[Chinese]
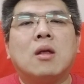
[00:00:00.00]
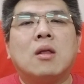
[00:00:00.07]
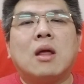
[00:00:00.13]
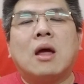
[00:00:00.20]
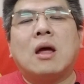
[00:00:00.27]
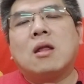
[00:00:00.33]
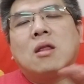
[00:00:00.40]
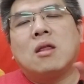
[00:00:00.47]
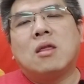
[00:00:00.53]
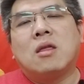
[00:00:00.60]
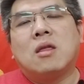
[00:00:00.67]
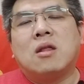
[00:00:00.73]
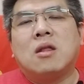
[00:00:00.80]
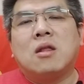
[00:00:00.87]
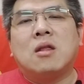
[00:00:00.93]
他
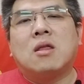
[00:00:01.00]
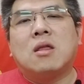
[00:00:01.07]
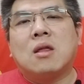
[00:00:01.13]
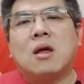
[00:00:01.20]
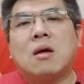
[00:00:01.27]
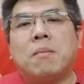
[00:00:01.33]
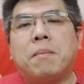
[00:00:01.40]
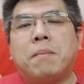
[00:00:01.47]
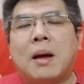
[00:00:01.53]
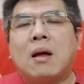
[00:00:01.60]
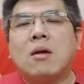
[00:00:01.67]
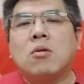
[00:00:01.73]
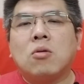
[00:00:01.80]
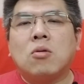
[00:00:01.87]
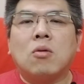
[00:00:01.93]
只是来
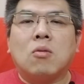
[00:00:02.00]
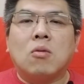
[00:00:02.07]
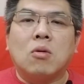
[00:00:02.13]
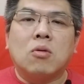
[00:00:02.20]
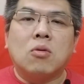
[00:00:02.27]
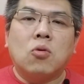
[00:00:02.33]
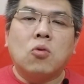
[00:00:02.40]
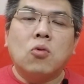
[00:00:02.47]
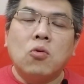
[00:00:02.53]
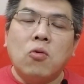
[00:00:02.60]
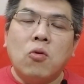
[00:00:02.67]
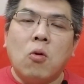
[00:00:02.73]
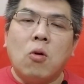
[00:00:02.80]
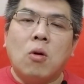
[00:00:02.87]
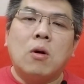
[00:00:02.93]
帮助我出
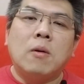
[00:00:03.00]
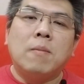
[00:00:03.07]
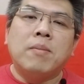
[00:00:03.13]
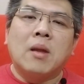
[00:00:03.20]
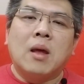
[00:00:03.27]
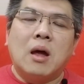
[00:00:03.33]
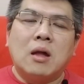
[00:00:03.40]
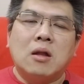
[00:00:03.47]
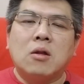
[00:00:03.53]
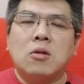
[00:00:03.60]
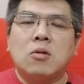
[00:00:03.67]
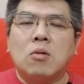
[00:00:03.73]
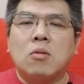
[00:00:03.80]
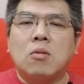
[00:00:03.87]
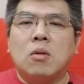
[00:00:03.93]
货。而是
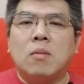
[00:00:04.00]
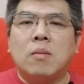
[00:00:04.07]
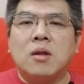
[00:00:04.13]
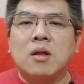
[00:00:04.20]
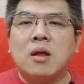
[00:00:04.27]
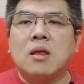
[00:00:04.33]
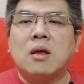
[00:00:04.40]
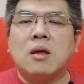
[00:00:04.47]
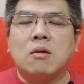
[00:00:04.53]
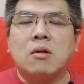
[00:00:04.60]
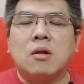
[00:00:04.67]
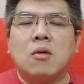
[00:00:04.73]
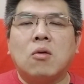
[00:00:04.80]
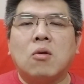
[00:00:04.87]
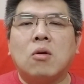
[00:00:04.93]
说我们现在有
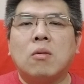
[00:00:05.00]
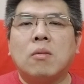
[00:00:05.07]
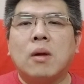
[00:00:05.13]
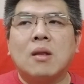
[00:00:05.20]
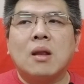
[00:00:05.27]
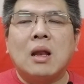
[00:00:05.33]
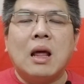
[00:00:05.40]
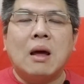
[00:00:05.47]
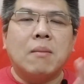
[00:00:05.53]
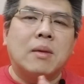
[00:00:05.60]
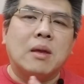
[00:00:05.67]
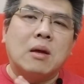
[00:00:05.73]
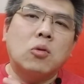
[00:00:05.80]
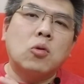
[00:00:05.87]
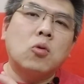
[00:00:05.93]
些货量比
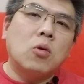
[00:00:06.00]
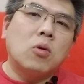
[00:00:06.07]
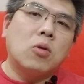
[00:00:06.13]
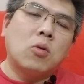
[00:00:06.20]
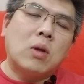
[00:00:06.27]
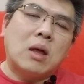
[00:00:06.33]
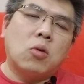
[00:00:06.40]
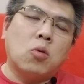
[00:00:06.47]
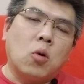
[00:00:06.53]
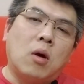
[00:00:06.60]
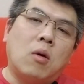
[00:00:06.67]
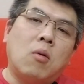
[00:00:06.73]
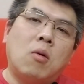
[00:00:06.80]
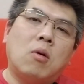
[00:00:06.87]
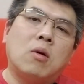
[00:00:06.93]
较多，在
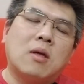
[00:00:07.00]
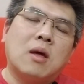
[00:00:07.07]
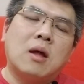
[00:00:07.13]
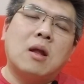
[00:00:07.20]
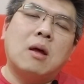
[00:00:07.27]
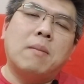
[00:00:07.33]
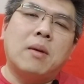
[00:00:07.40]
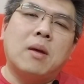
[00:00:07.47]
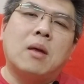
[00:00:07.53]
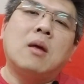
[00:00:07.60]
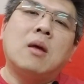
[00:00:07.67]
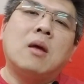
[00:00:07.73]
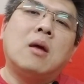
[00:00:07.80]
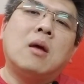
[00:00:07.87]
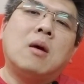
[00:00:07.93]
传货在那边，
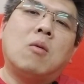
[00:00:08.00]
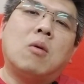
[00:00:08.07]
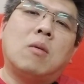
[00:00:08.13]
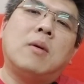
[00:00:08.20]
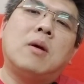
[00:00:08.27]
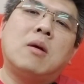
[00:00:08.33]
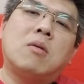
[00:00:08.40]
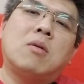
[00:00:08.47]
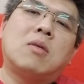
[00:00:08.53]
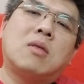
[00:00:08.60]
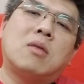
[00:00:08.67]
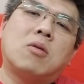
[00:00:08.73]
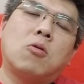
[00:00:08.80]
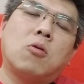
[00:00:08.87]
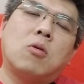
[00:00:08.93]
我们要
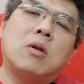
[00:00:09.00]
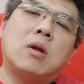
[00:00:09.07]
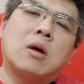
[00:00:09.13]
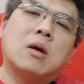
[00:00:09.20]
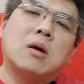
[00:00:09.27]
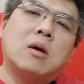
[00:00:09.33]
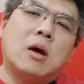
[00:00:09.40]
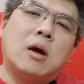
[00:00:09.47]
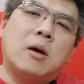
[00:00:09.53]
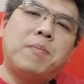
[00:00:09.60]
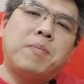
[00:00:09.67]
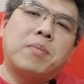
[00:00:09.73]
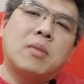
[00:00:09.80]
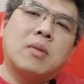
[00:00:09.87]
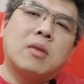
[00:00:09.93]
做那个啊、
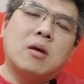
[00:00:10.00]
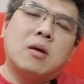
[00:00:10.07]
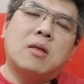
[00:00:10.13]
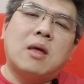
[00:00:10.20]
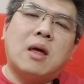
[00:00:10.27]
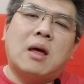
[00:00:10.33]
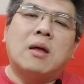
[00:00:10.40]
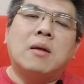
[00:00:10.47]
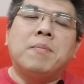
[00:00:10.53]
嗯、特价，